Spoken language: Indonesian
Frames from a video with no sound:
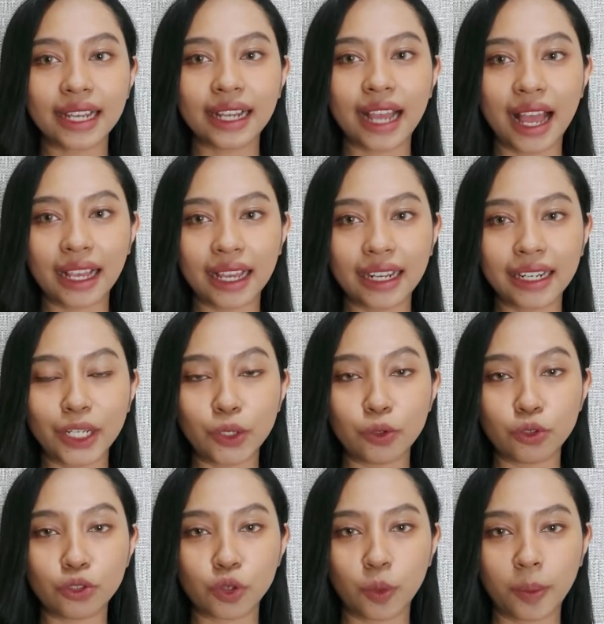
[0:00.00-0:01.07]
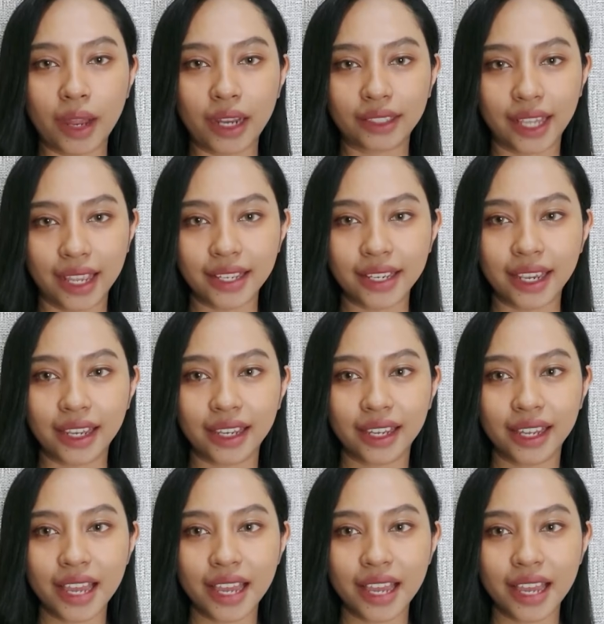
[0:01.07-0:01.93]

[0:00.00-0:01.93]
yang akan diusung partainya.